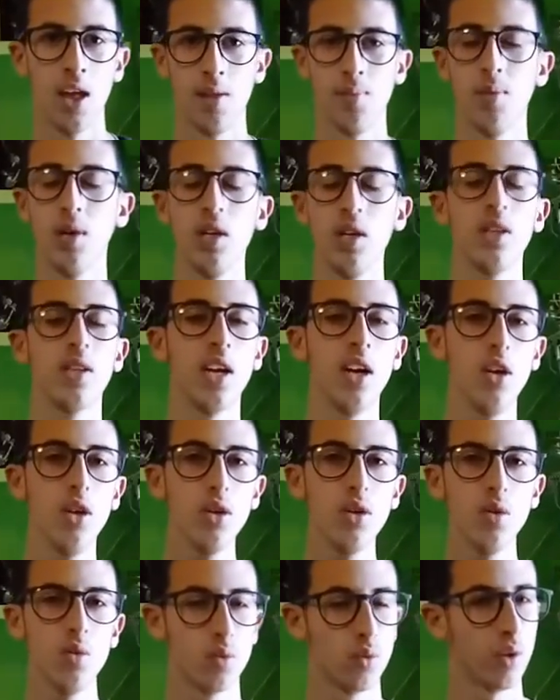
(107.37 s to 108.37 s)
ma oltre a
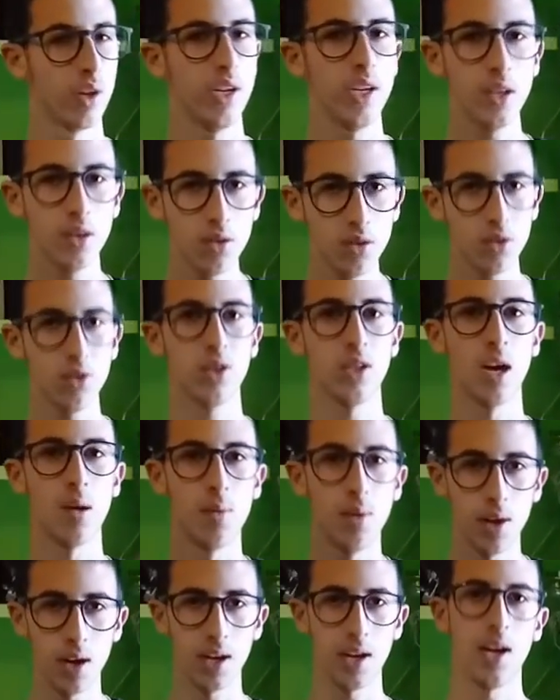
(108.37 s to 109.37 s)
loro due ne
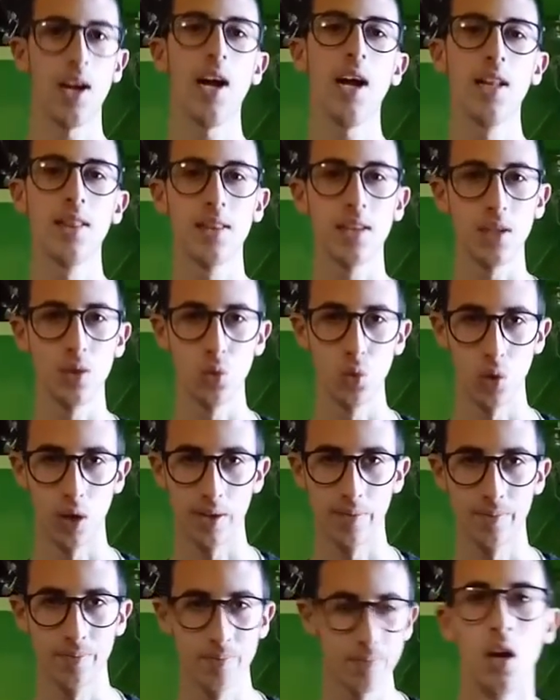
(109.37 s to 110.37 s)
conosciamo altri
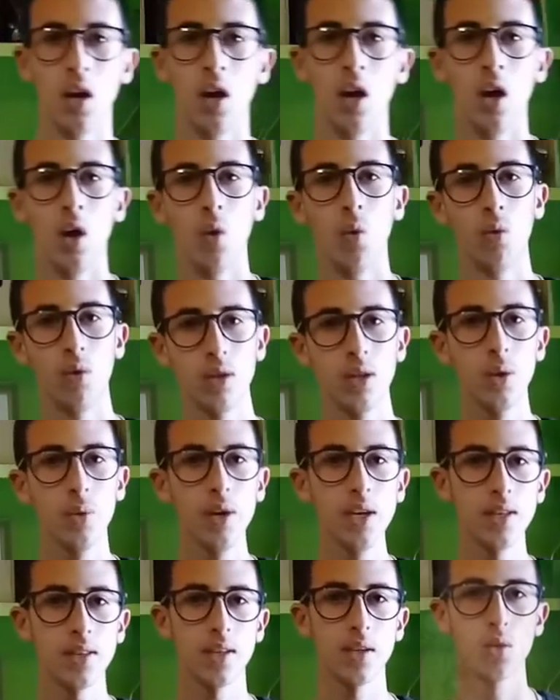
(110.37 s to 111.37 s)
due. Uno di
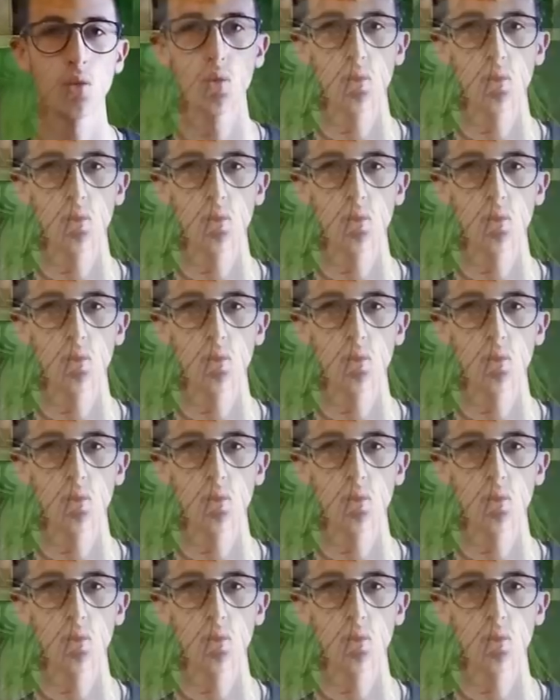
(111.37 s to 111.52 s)
questi è